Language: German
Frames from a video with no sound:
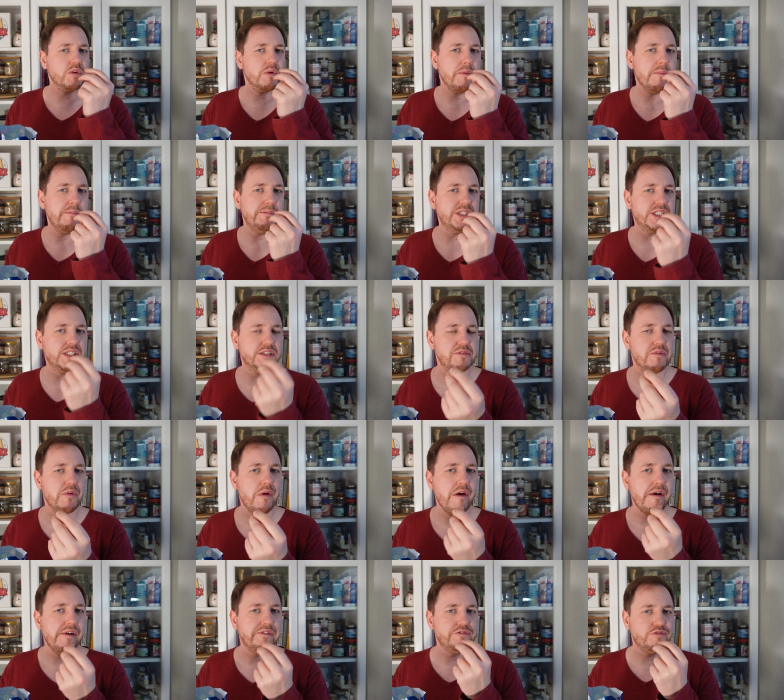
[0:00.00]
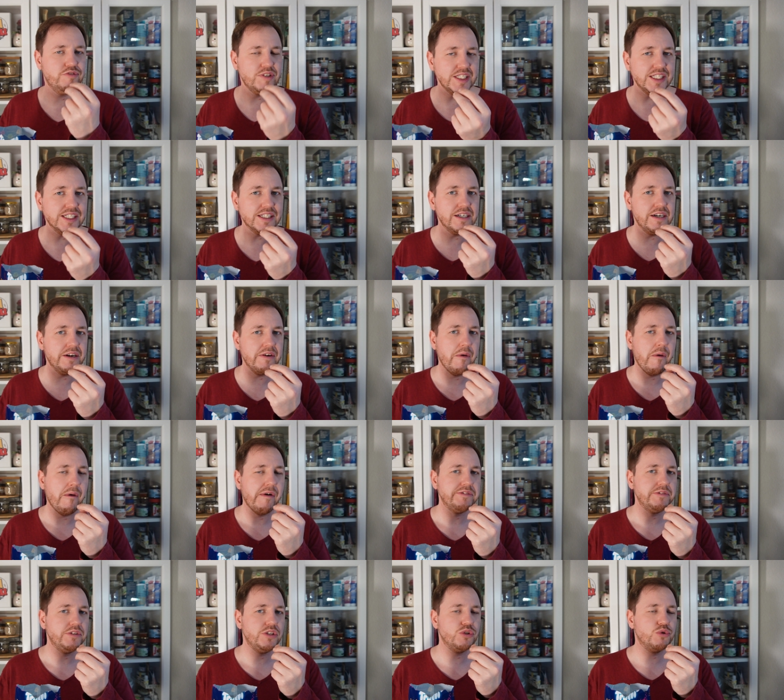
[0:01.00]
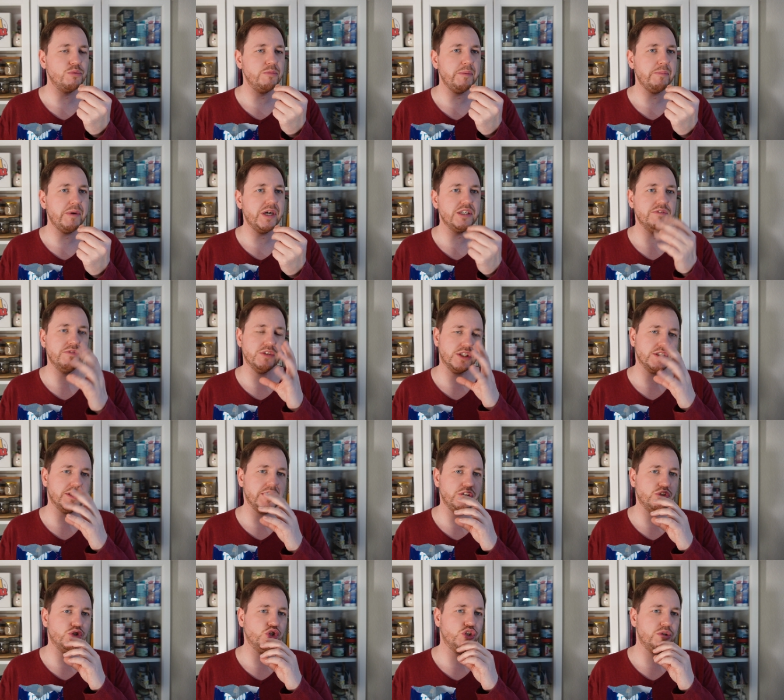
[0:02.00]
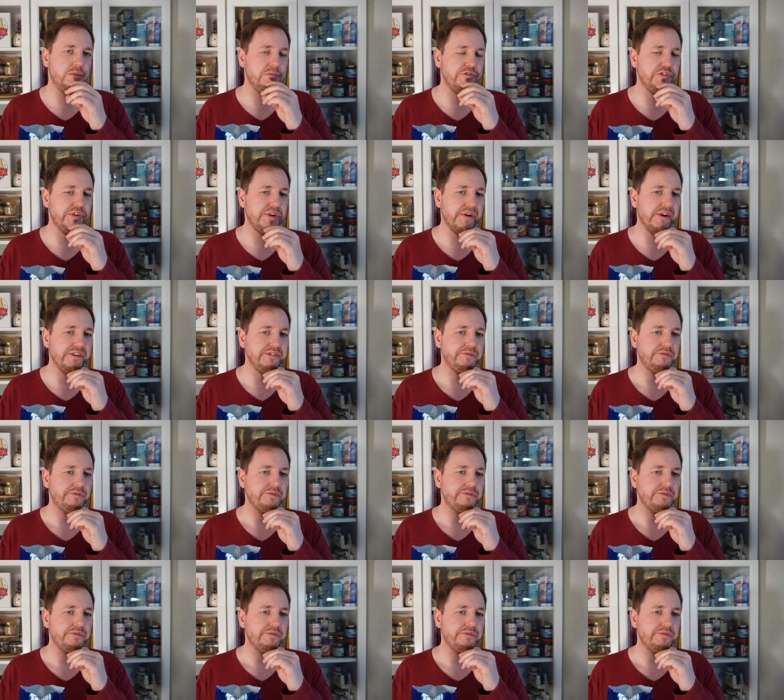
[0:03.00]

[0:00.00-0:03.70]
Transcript: Ein bisschen fester, die Gummibärchen, was ich gar nicht so schlimm finde.